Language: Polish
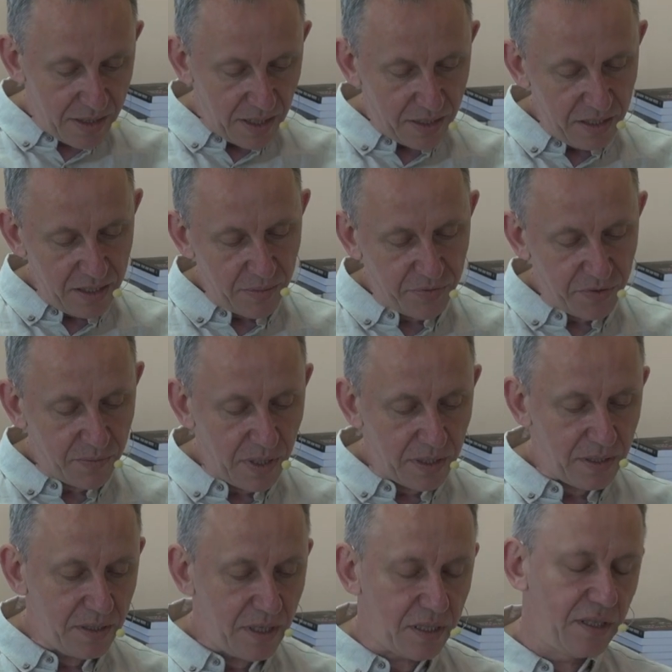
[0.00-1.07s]
Taki na
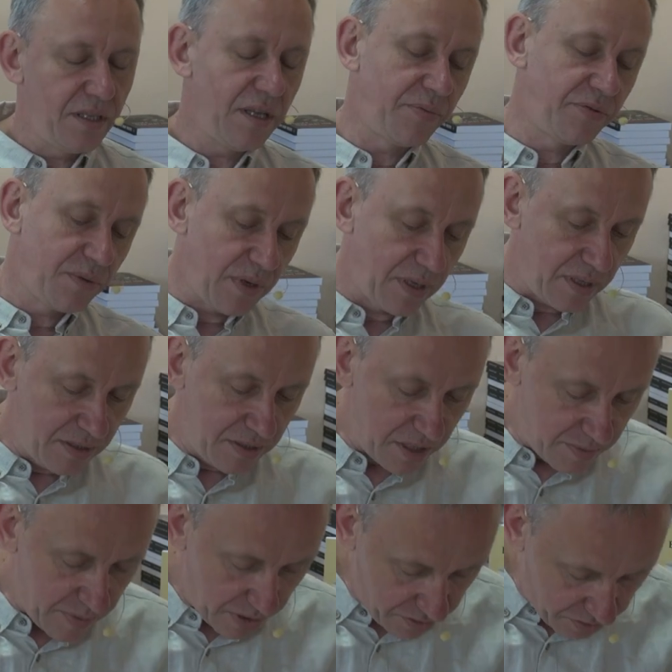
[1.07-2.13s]
przykład, taki na przykład
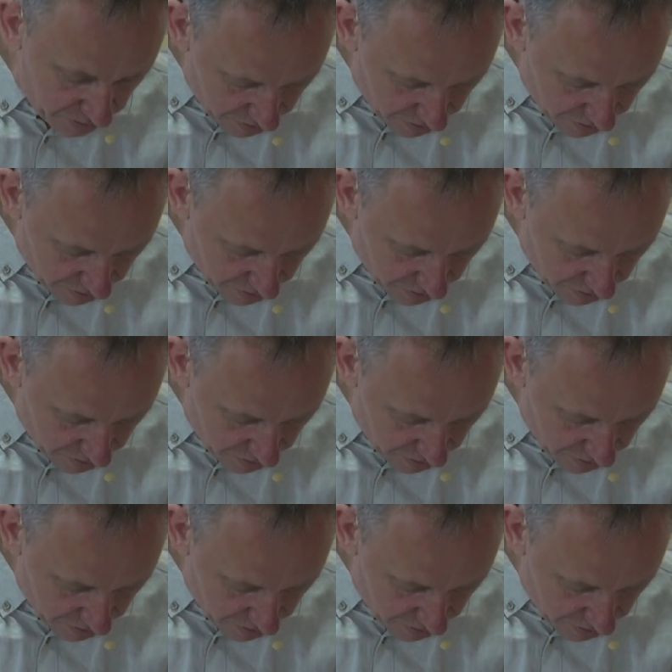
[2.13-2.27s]
SS-man